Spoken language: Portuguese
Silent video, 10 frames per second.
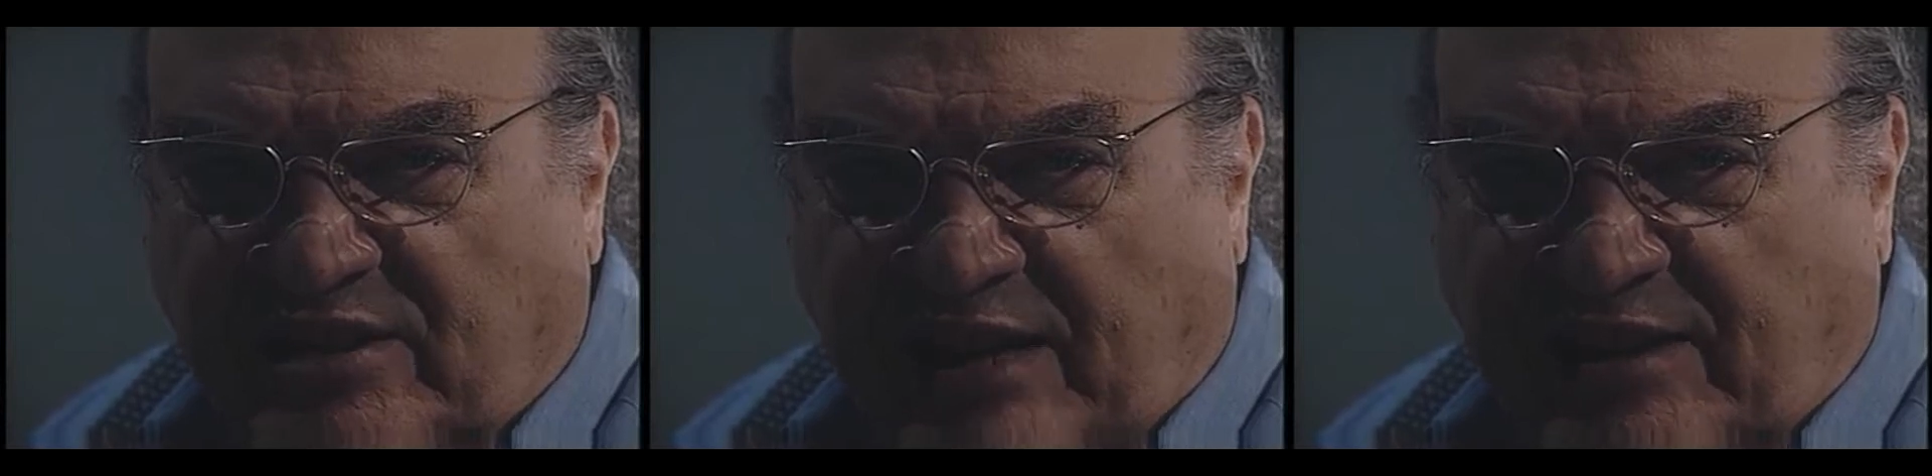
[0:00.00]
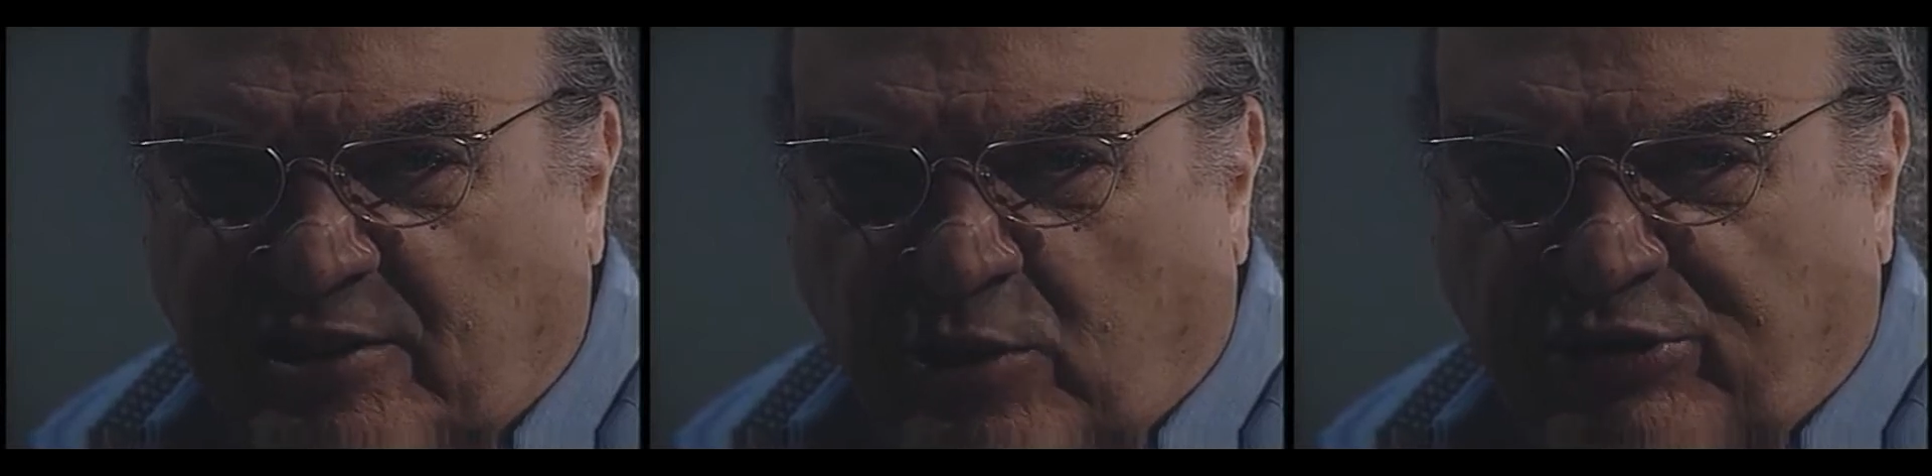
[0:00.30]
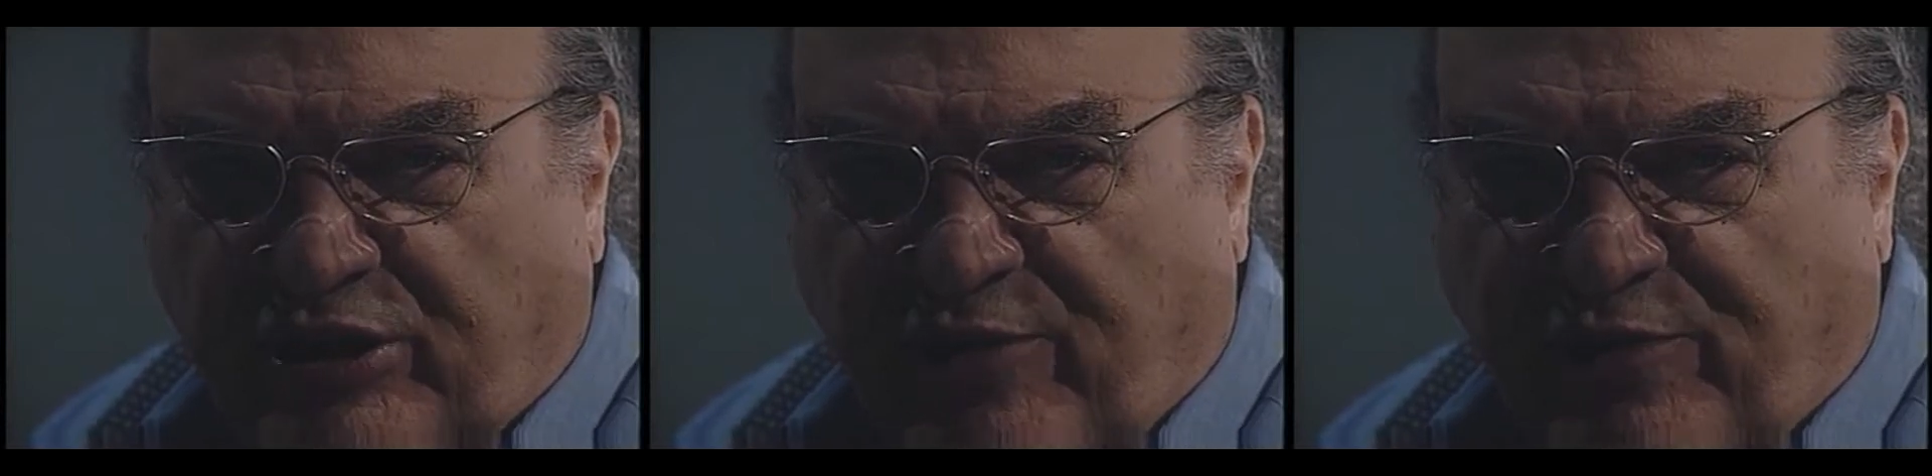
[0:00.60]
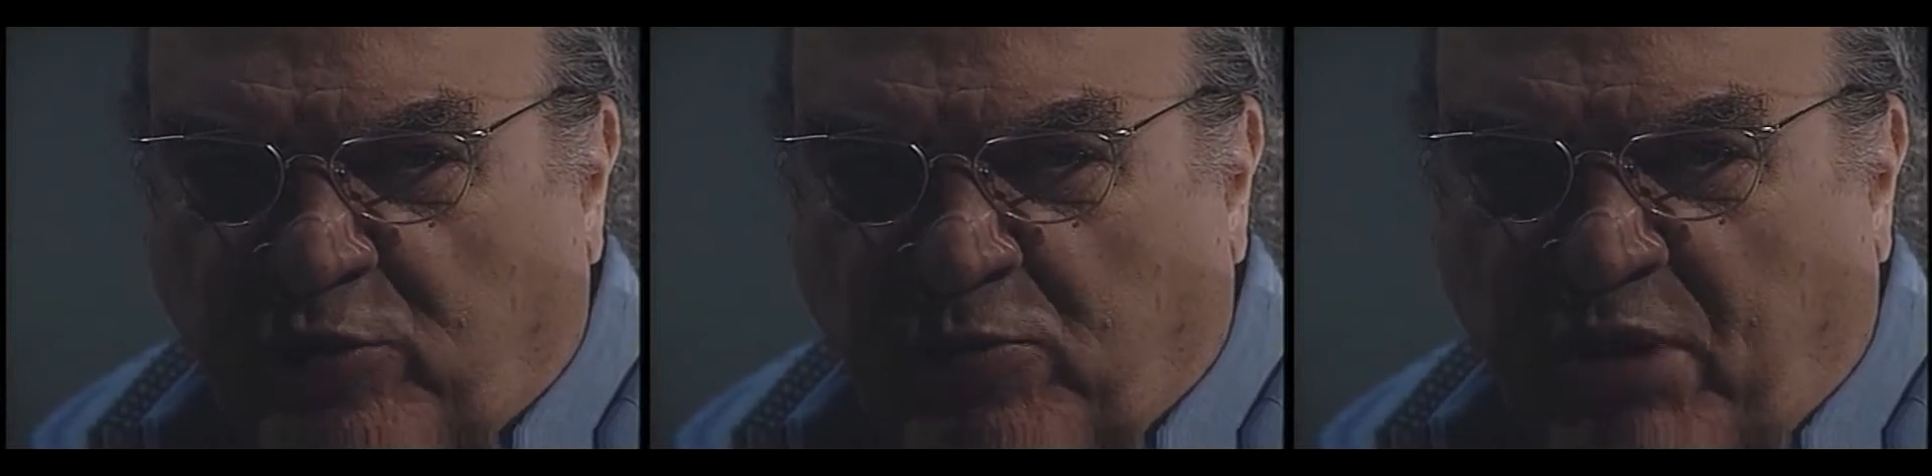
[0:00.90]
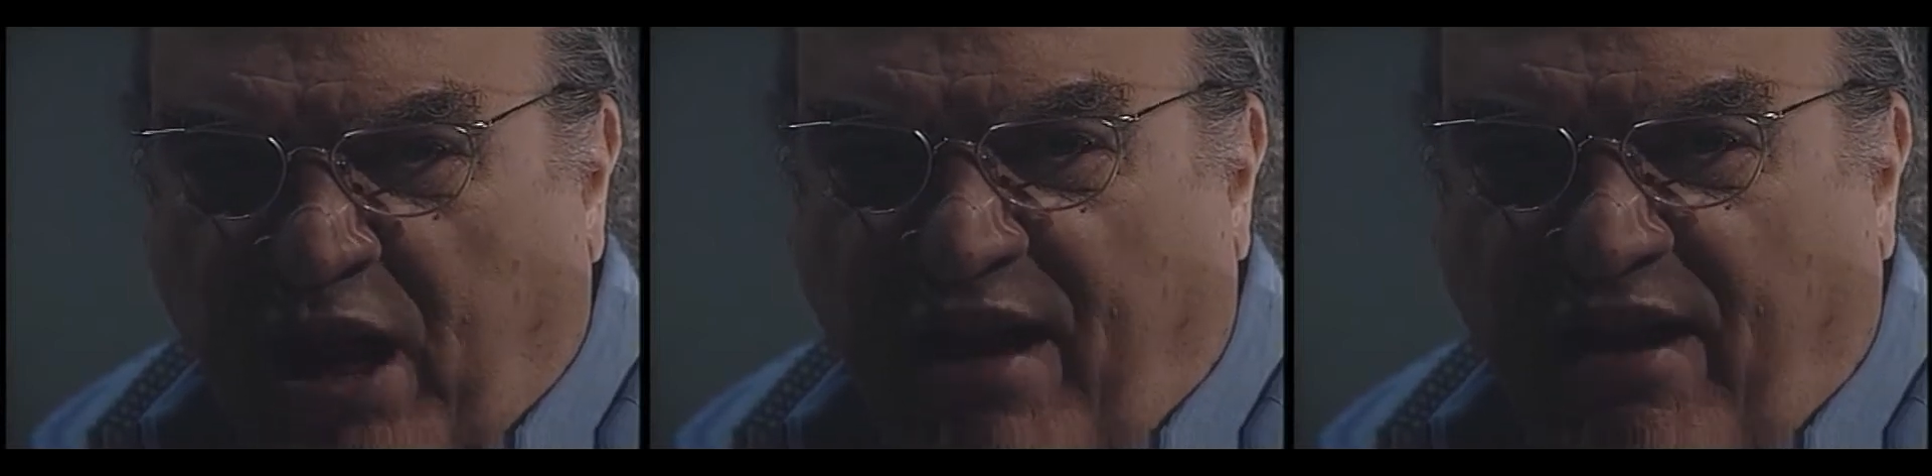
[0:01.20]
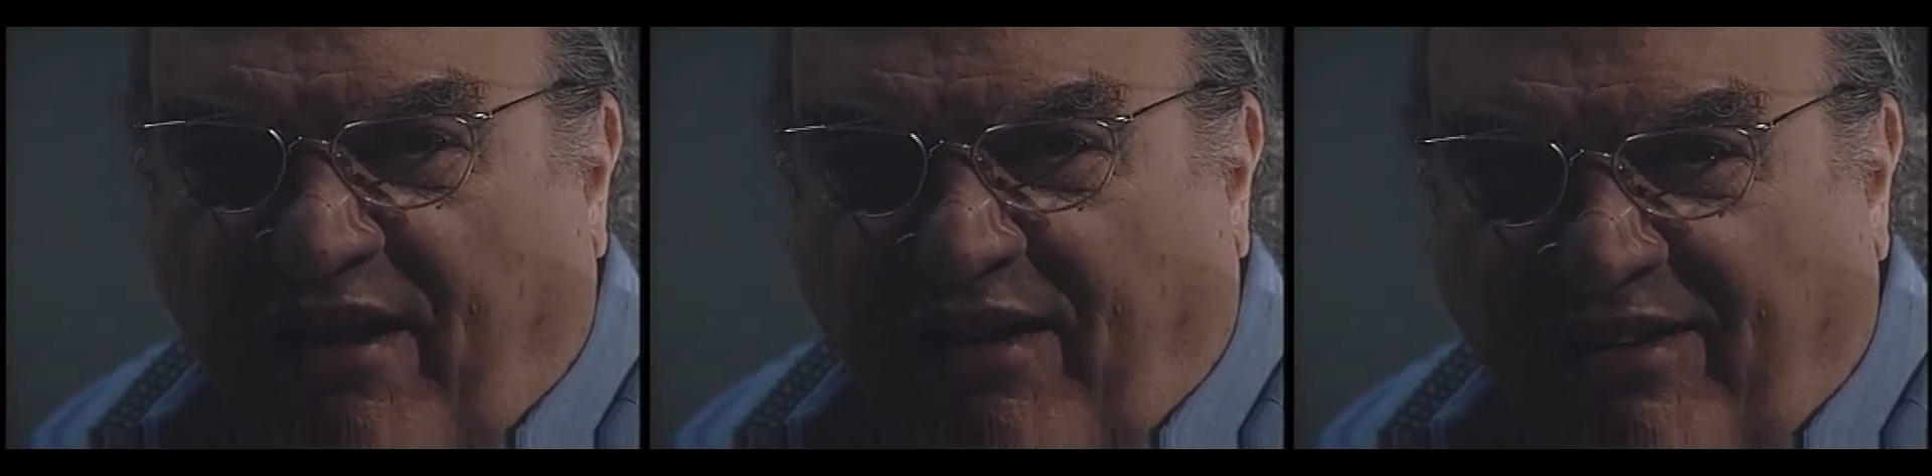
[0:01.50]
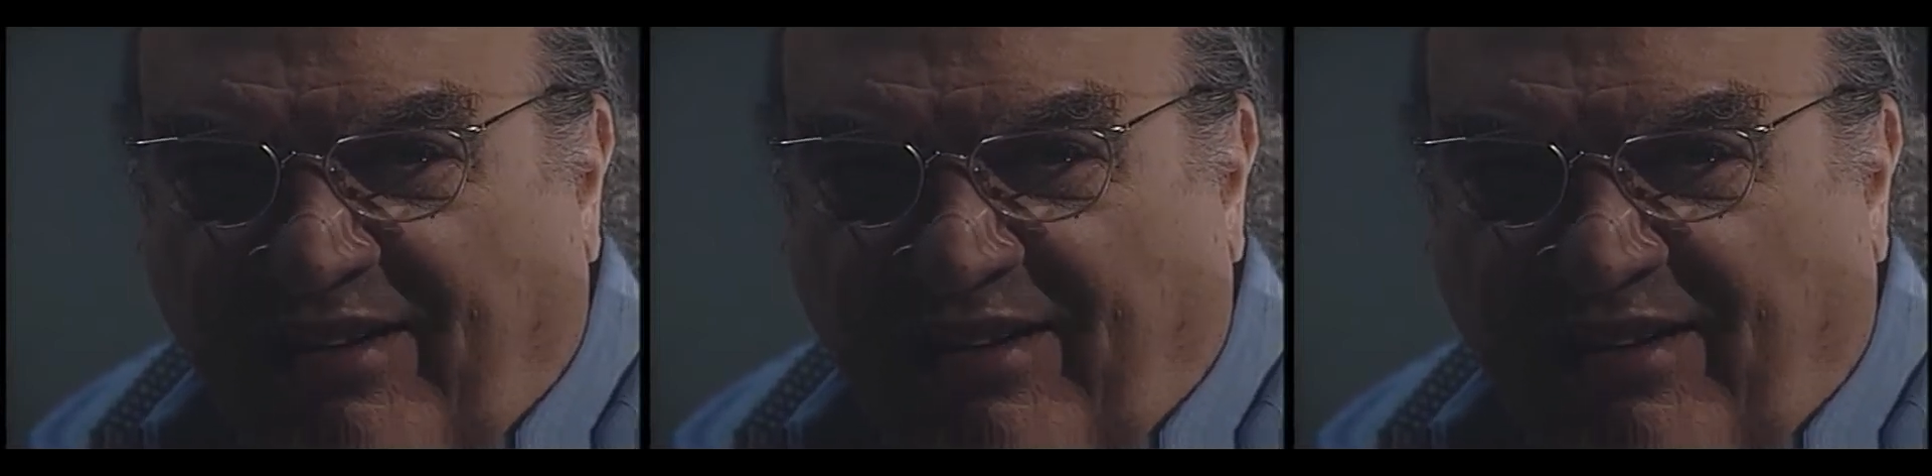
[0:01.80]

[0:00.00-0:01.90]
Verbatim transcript: dadas ao trêfego Blair